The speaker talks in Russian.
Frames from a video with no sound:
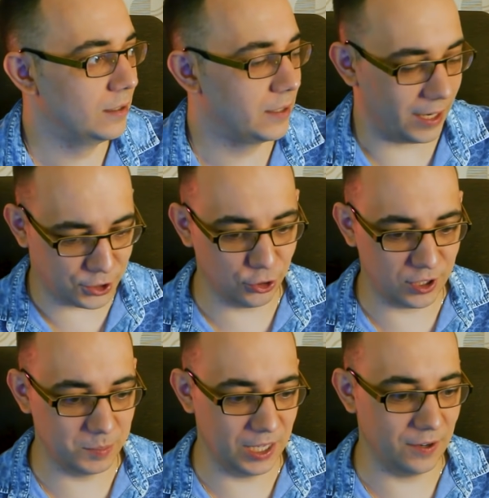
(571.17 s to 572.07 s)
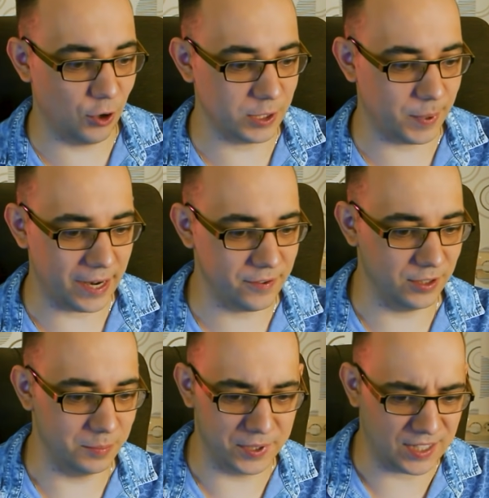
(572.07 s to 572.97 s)
Так а что ты мне его
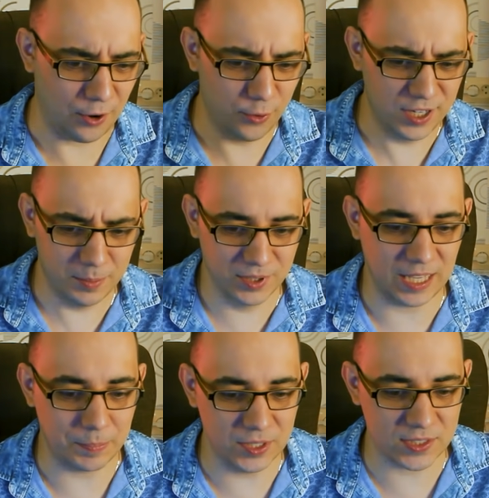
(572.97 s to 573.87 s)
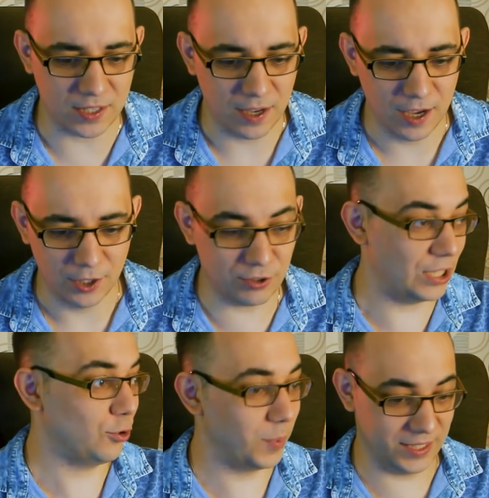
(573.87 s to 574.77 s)
отправила без какой-либо записки, но
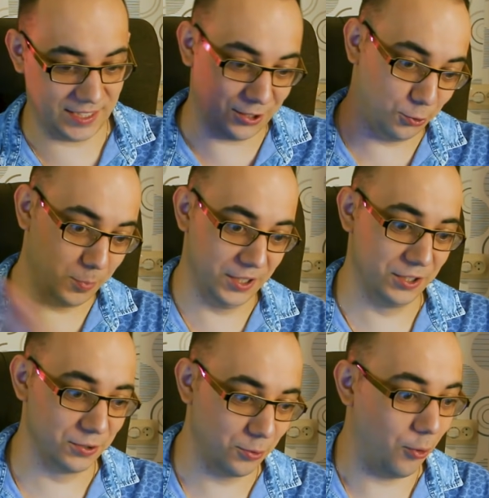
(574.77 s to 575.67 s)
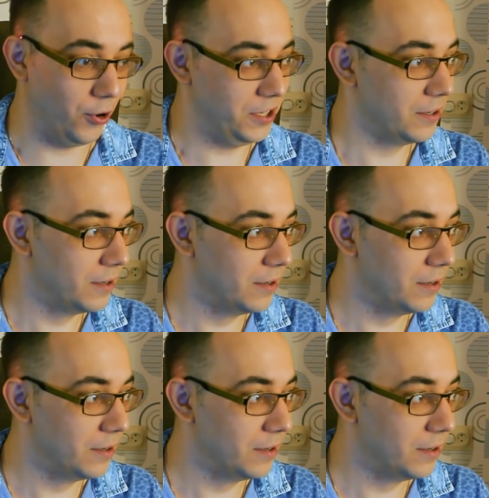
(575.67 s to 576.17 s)
зато, блин, с отрубленной рукой?